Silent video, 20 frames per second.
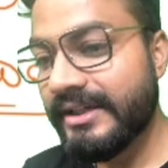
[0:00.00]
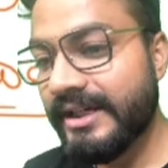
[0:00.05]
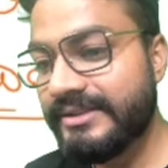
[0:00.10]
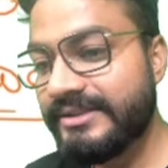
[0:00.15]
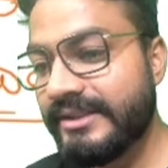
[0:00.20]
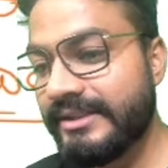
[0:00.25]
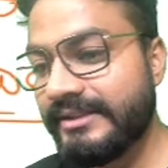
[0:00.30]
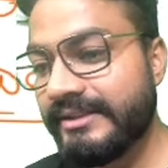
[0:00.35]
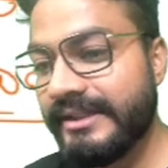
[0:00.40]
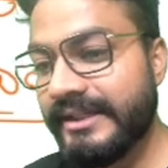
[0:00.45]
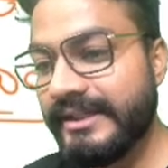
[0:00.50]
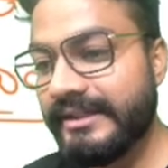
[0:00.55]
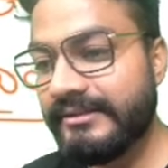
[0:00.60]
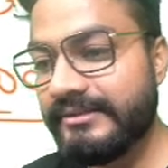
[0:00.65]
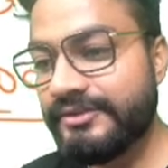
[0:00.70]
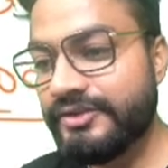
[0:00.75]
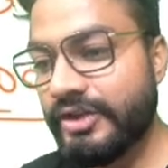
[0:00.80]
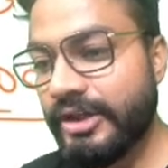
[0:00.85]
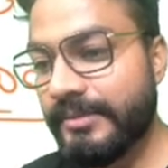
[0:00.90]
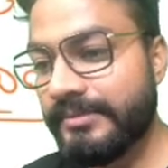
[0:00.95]
अच्छा तीन
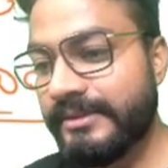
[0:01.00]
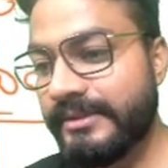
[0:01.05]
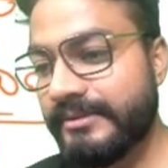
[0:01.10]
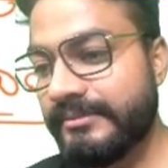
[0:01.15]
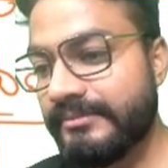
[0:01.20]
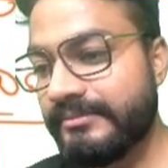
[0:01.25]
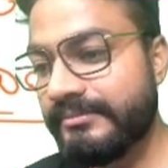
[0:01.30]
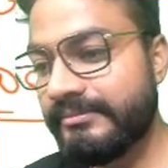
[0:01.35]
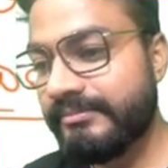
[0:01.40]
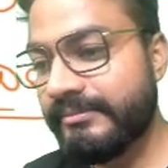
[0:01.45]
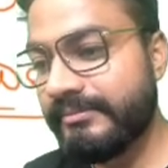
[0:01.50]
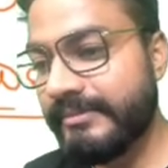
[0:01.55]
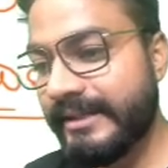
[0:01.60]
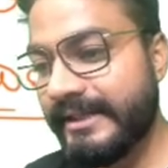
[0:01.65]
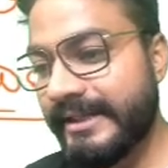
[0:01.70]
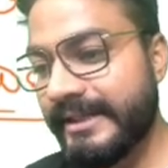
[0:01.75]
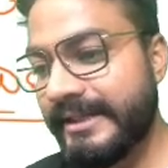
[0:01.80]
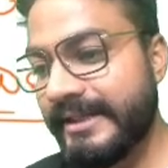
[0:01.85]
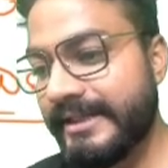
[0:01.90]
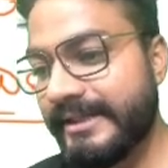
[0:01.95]
जो आपने
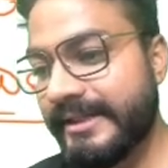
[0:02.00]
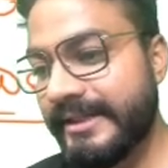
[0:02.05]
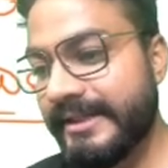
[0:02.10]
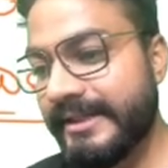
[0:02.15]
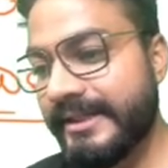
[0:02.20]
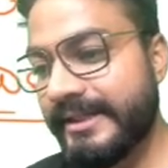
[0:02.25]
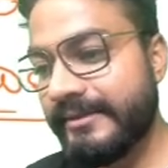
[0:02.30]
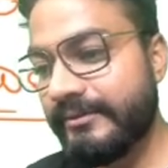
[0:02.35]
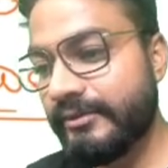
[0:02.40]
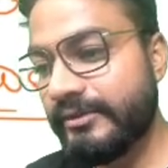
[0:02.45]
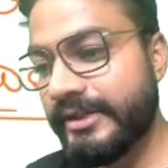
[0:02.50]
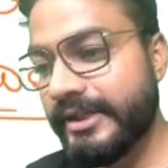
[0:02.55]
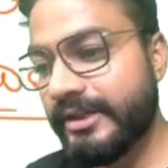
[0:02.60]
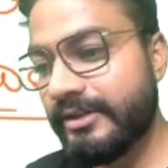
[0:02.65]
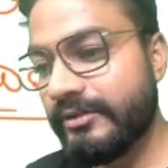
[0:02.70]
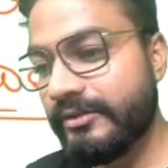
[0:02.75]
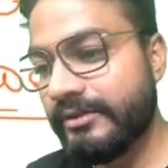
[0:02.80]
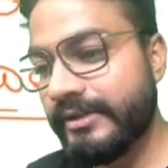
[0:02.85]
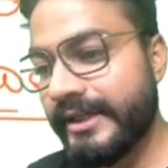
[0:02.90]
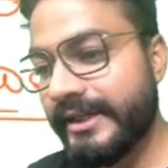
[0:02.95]
वैरायटी देखी है वो देख
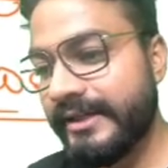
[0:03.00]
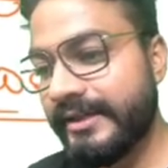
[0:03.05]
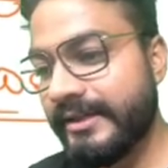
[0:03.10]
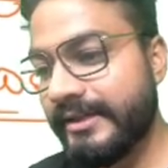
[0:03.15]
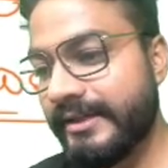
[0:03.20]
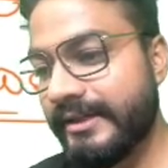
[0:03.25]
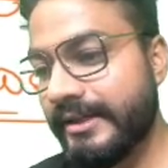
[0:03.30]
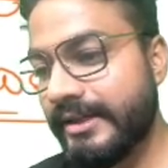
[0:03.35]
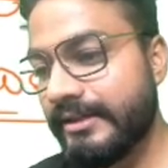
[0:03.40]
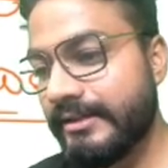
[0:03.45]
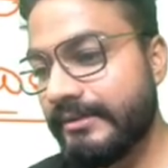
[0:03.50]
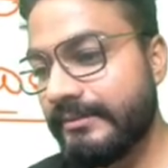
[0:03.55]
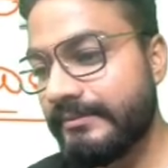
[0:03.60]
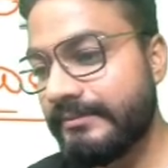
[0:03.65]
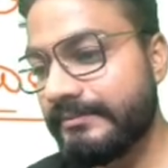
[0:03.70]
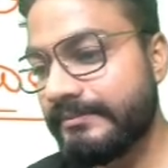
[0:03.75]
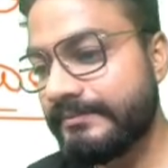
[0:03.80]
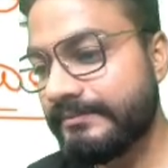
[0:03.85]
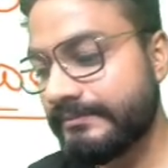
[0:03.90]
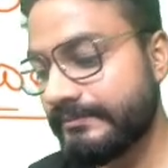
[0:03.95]
लो एक घरियाल
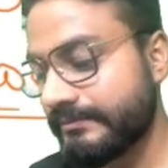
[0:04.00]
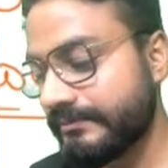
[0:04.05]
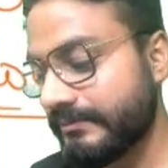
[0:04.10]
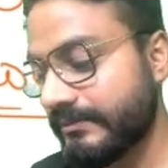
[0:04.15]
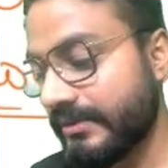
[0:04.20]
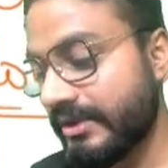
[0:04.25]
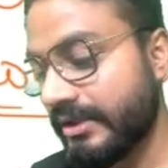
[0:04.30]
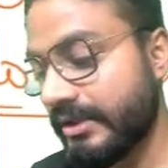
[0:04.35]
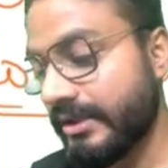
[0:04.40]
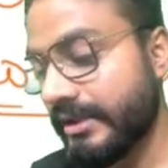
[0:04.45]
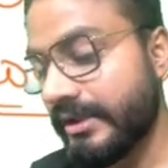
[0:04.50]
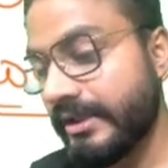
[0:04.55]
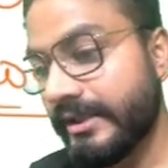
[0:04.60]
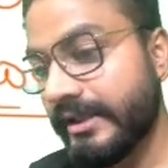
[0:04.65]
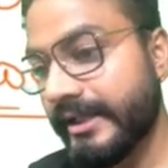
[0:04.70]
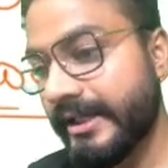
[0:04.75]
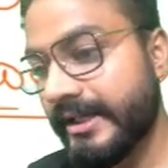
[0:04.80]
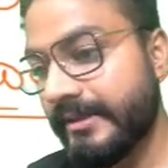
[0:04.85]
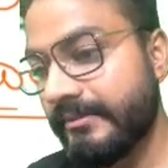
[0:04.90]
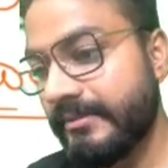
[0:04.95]

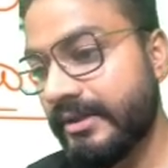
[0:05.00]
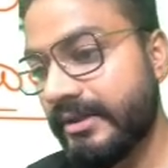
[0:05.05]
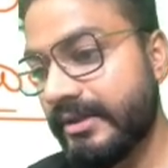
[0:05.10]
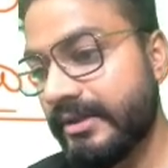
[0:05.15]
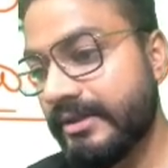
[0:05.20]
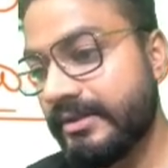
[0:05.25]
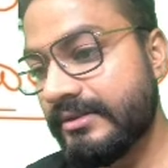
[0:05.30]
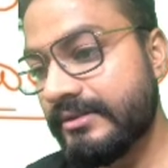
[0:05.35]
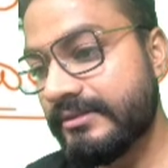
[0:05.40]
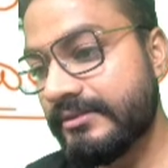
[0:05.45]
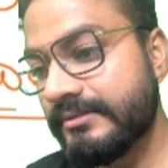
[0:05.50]
एक मगर